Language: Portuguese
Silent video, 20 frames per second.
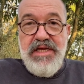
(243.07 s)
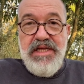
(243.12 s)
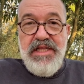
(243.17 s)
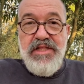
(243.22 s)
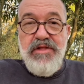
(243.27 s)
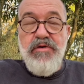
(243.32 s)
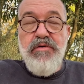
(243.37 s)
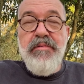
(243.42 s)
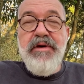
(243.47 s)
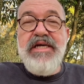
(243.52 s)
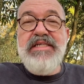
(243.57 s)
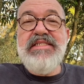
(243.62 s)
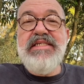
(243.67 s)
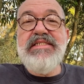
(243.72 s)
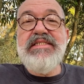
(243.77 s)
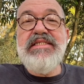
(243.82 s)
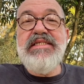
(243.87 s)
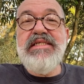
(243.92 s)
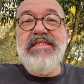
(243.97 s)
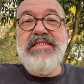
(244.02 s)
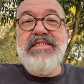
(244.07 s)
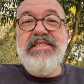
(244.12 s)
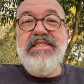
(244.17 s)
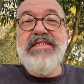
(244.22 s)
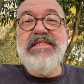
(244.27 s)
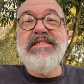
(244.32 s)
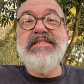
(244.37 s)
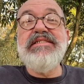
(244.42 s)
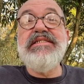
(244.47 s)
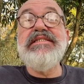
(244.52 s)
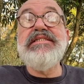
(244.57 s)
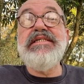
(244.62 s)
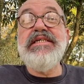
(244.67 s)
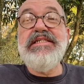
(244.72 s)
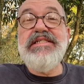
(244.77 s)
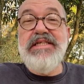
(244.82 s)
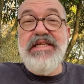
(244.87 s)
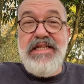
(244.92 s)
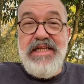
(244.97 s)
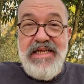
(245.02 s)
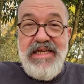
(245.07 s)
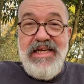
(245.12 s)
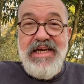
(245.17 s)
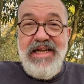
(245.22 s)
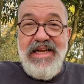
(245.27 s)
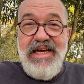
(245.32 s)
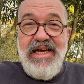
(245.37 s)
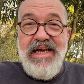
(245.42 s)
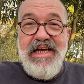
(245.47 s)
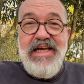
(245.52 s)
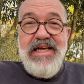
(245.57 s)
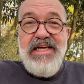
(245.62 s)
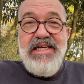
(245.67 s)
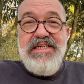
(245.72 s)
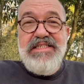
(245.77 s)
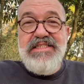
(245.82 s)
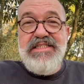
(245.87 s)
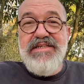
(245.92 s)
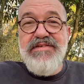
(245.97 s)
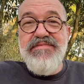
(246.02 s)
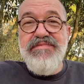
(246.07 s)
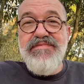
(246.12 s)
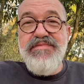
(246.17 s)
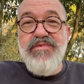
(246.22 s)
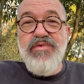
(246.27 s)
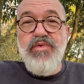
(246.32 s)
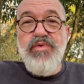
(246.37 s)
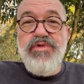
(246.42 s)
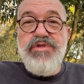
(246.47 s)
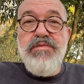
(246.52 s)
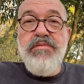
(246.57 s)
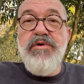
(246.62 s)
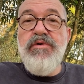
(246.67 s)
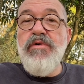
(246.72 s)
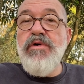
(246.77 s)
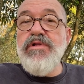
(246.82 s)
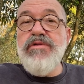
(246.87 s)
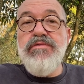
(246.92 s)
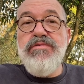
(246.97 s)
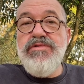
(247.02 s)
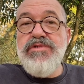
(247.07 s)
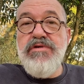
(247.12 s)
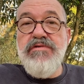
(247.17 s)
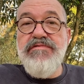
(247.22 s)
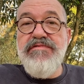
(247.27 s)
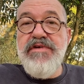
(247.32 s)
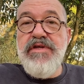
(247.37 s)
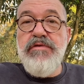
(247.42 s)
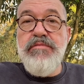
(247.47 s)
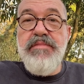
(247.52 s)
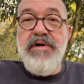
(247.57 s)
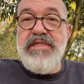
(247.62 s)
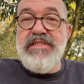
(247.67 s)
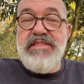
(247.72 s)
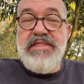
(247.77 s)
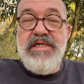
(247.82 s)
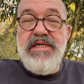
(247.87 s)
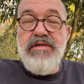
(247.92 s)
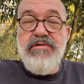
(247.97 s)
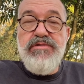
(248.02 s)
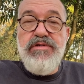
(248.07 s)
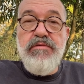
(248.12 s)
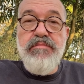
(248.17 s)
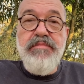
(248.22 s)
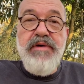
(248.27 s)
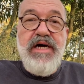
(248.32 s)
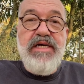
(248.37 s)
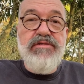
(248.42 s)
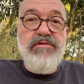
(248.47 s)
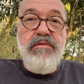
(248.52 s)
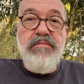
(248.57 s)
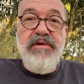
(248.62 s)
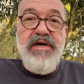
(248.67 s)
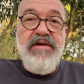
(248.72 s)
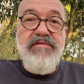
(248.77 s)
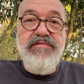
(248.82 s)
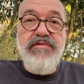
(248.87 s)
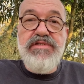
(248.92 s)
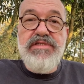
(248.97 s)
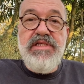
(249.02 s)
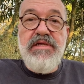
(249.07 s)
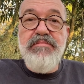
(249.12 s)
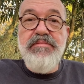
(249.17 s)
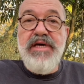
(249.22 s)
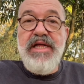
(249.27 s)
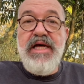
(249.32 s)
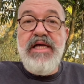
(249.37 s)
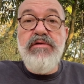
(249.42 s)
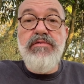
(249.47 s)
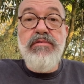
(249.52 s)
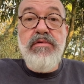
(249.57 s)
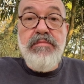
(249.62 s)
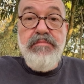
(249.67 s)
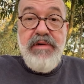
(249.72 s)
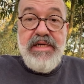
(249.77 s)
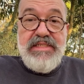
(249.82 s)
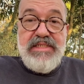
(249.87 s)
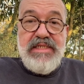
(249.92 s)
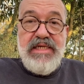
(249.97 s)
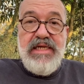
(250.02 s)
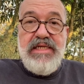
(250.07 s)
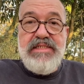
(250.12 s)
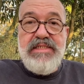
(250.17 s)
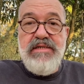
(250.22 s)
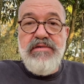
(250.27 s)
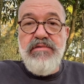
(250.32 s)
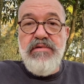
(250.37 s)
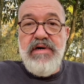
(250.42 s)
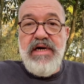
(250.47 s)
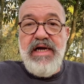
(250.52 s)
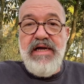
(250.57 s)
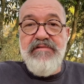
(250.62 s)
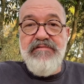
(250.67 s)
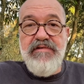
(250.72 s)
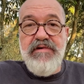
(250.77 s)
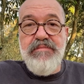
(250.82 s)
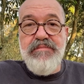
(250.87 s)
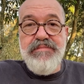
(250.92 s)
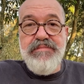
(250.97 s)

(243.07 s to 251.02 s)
Então, como é que você se, se sentiria, né? Se no último encontro com seu filho, parceiro, seu pai, sua mãe, fosse temperado com impaciência, com raiva?